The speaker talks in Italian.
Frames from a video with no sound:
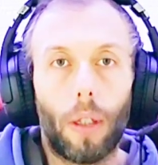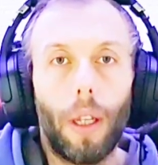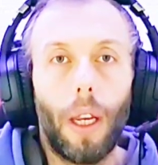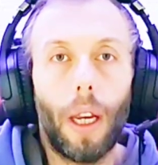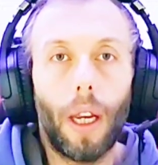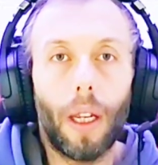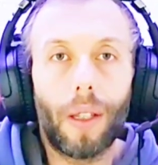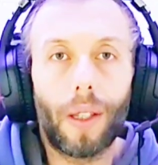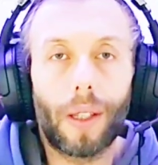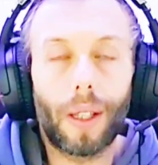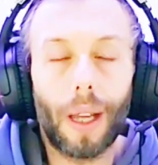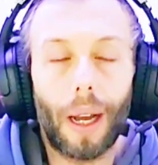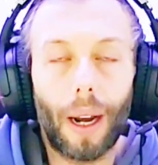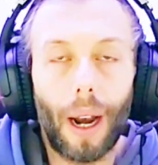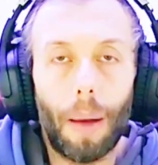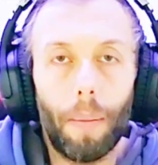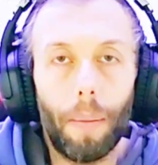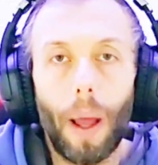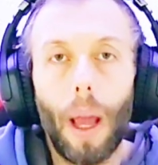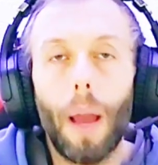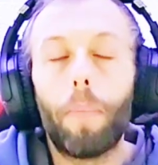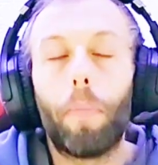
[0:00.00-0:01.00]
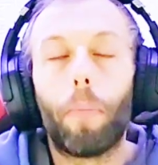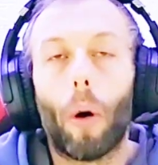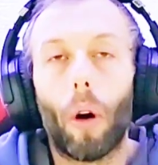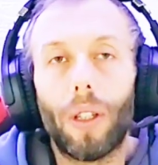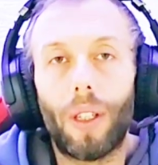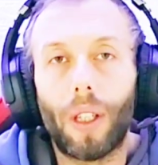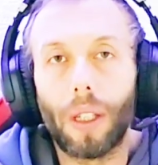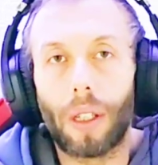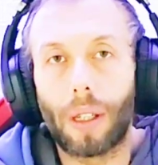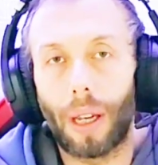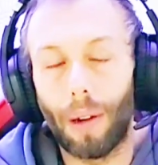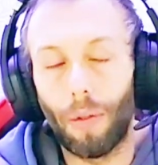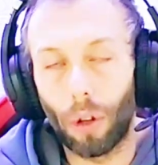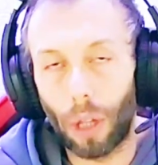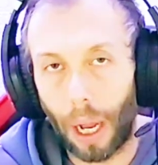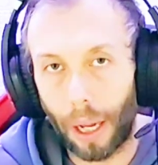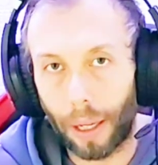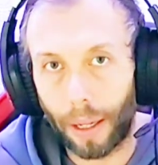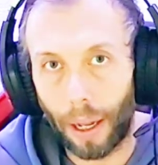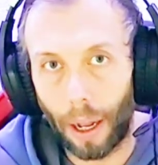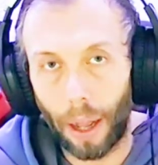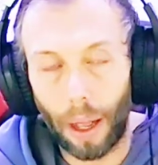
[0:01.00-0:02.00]
di Instagram e poi si iscrivono
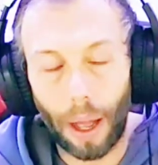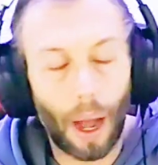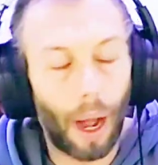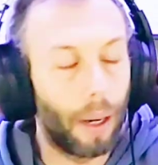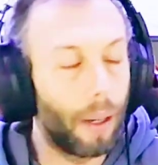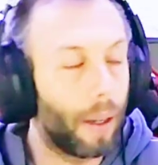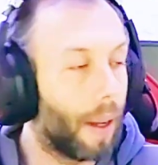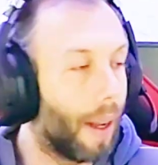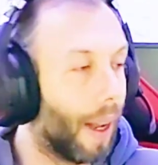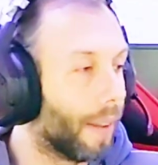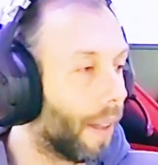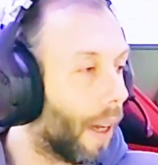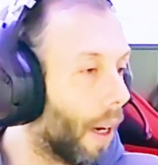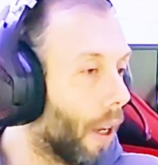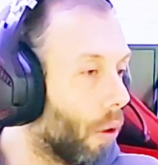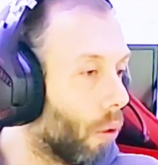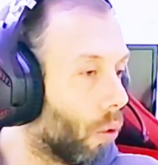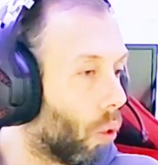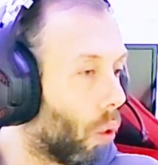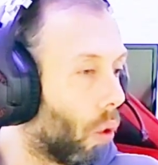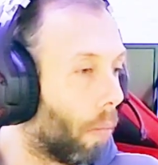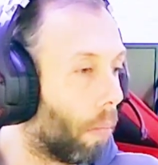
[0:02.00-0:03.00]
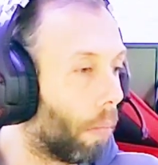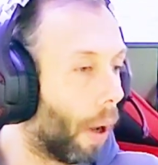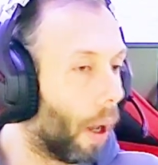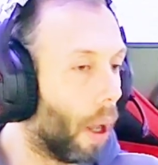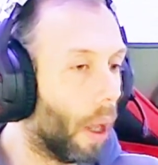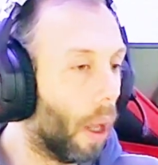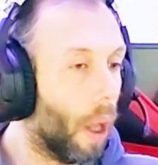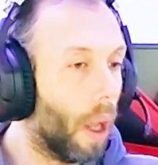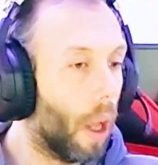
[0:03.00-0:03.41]
al, ca- al canale YouTube.